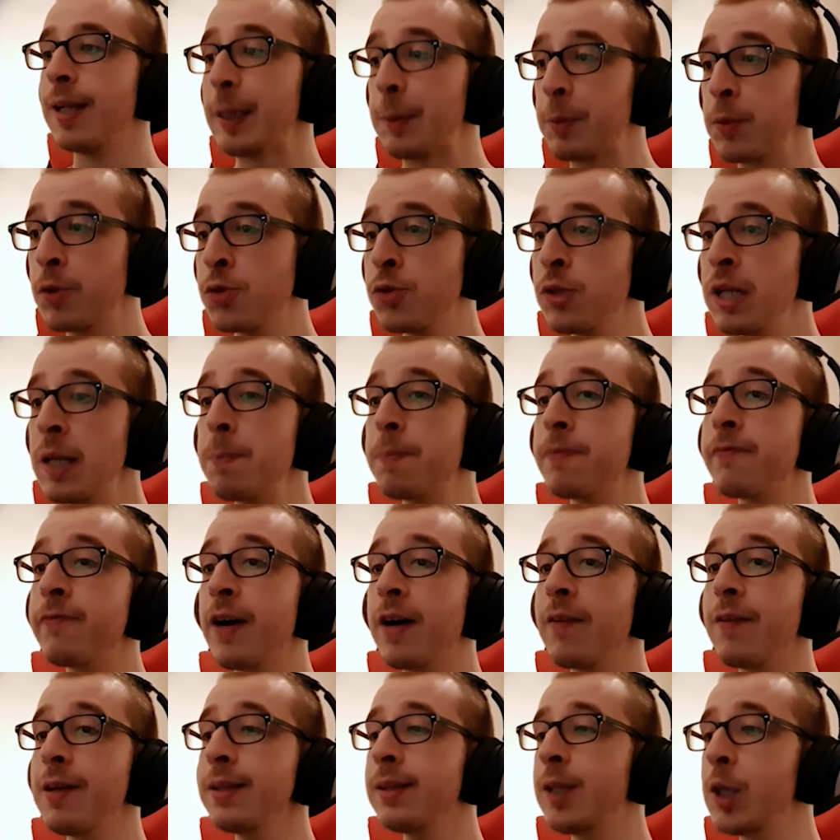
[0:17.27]
La produzione
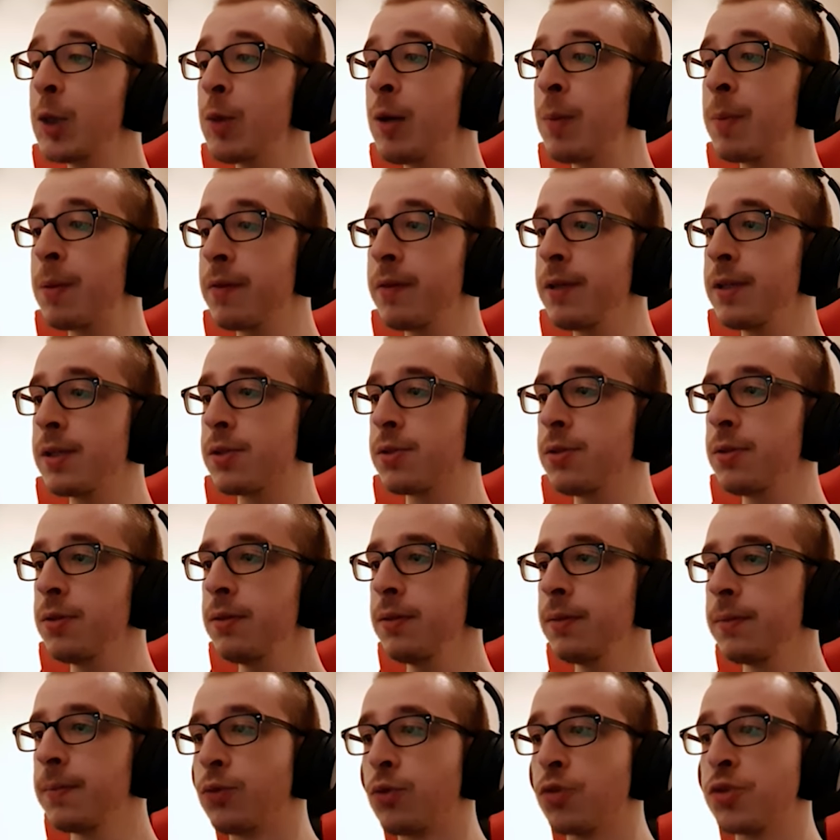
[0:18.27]
va avanti come
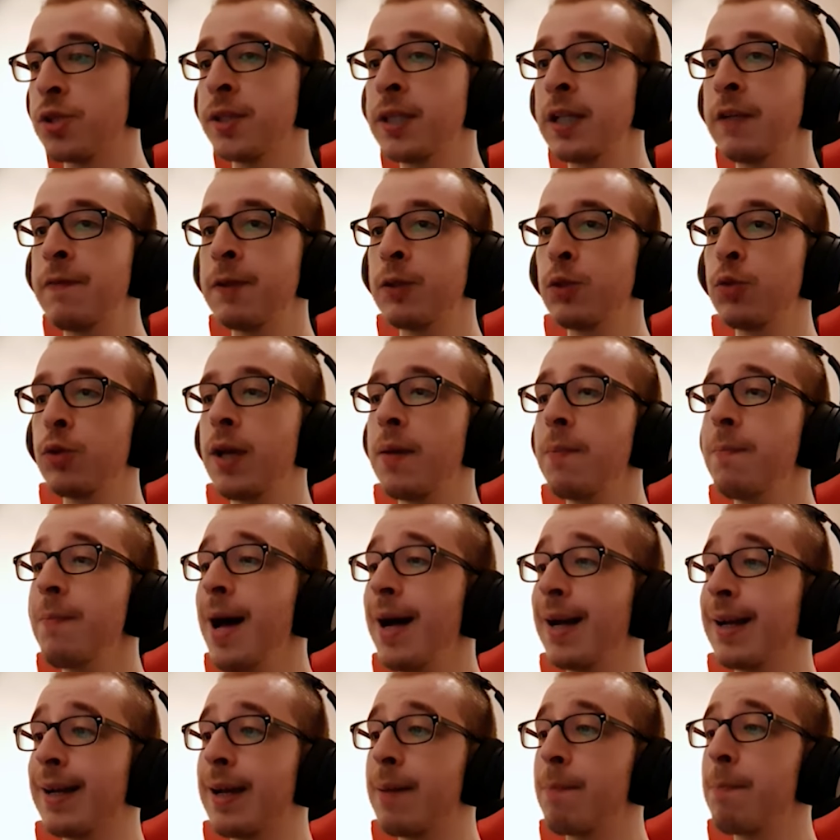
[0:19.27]
previsto, nonostante il fatto che
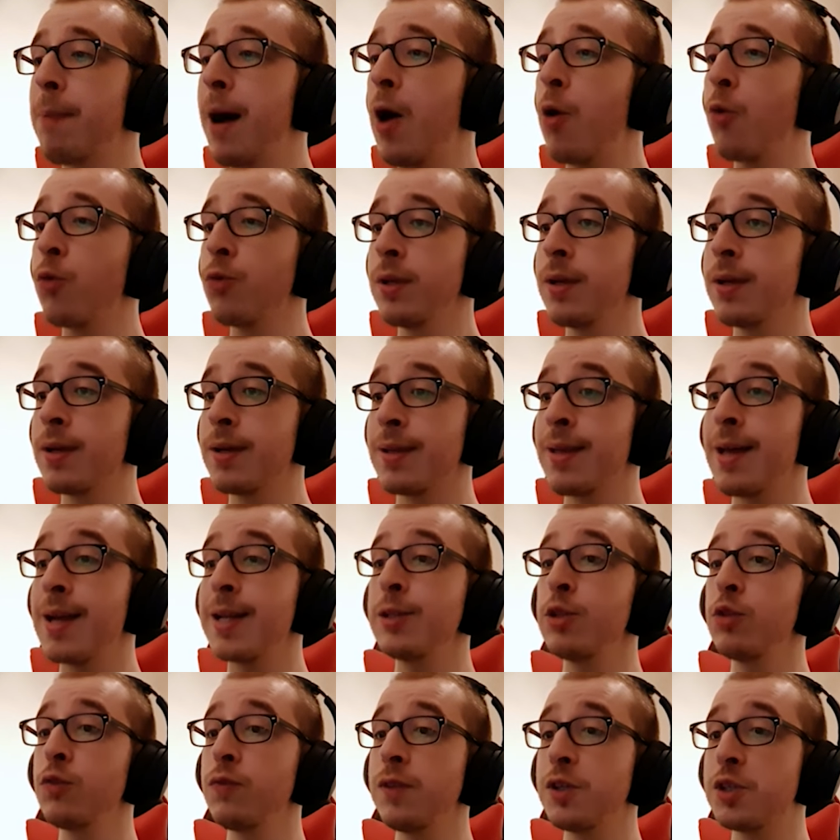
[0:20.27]
Mack, Bauer,
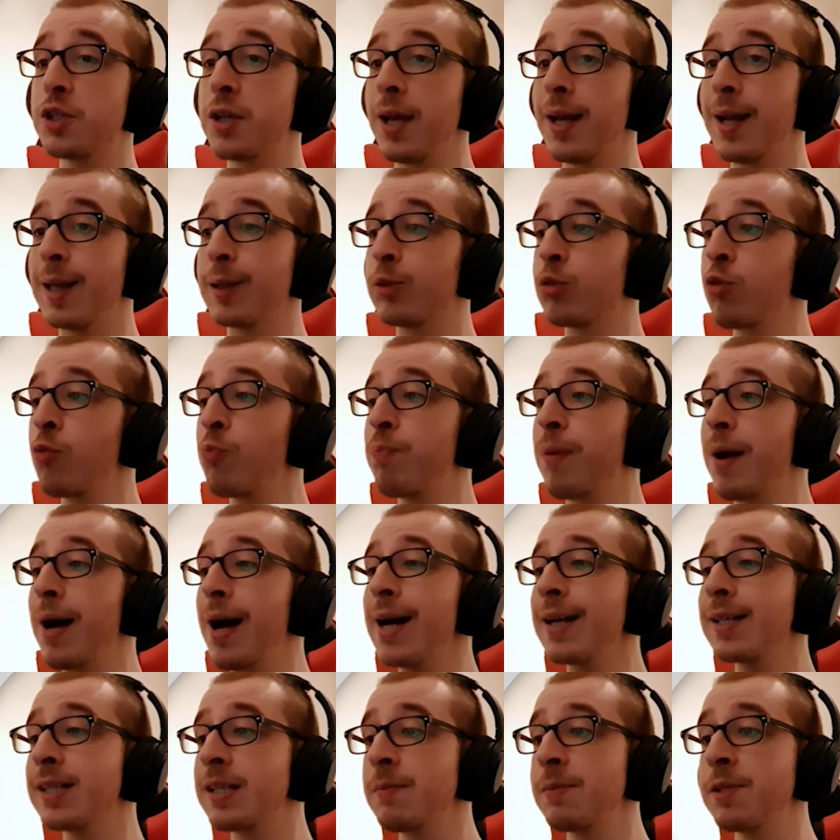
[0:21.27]
Jaridovic e la truppa
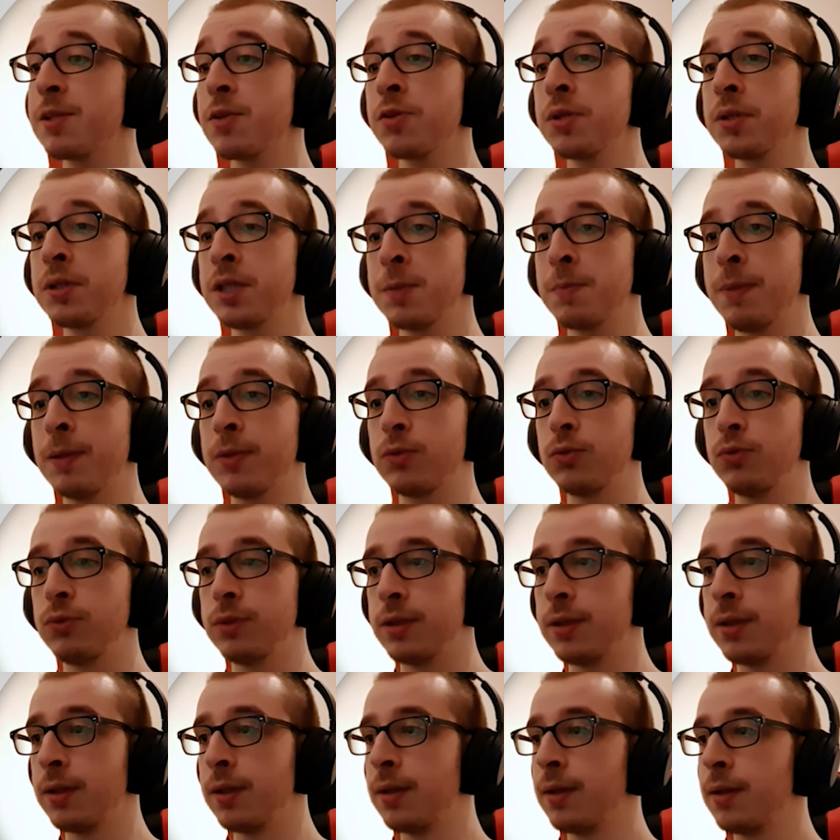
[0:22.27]
Axem siano stati
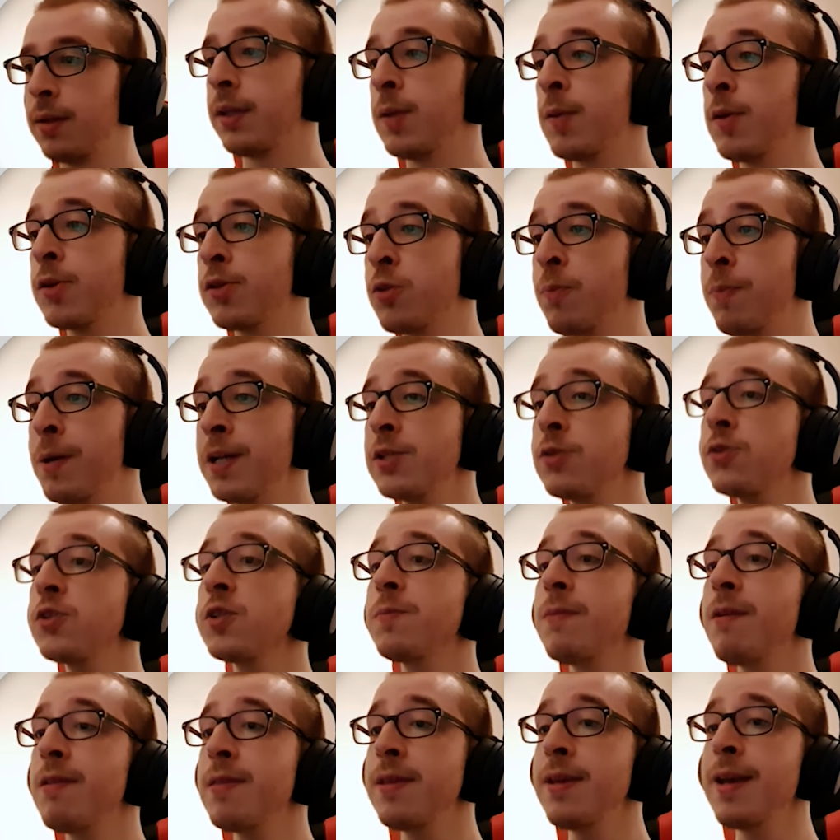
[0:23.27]
battuti. Di questo passo
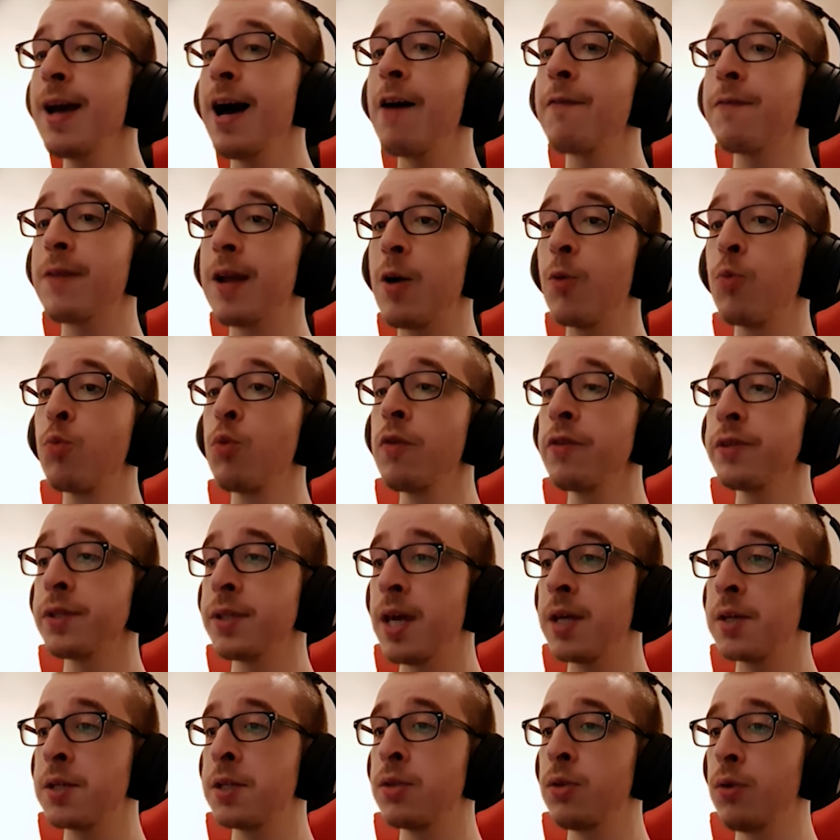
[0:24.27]
Smithy avrà un nuovo
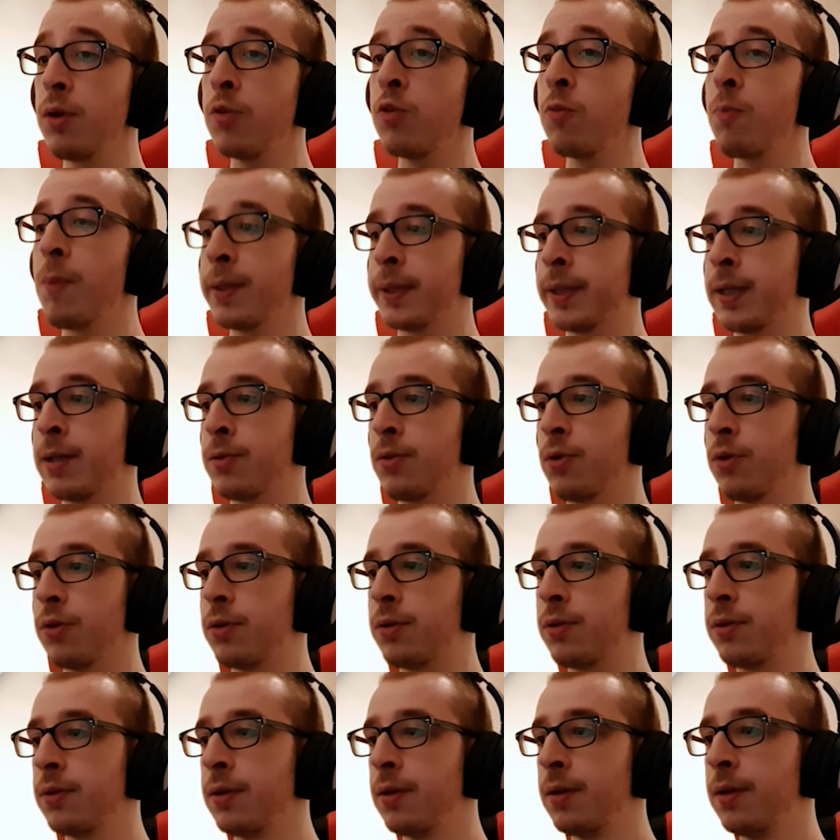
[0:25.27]
esercito in un batter
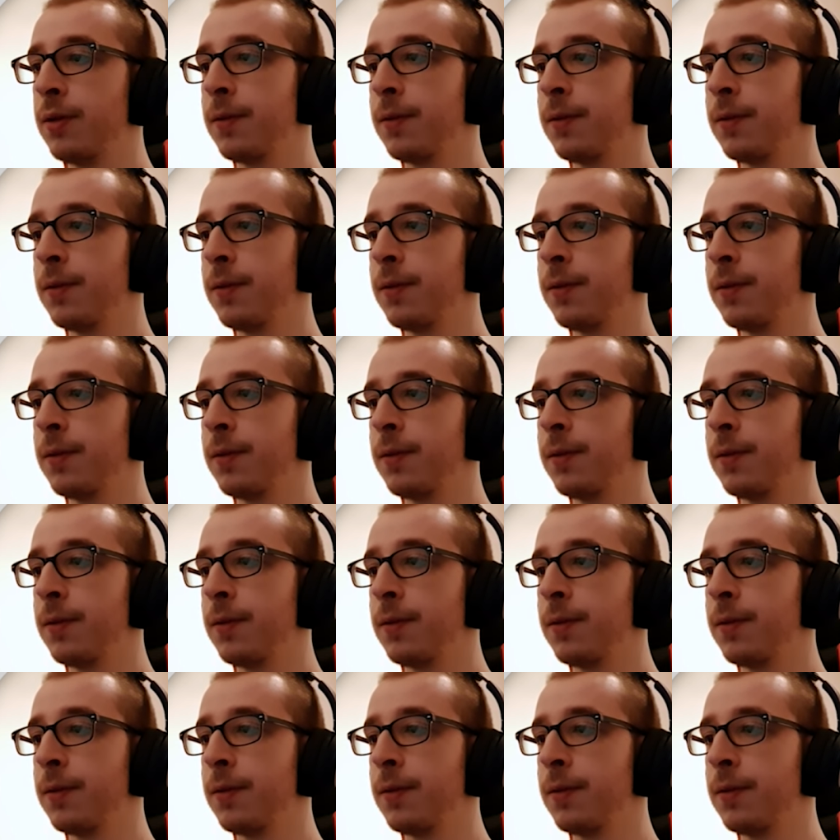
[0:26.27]
d'occhio.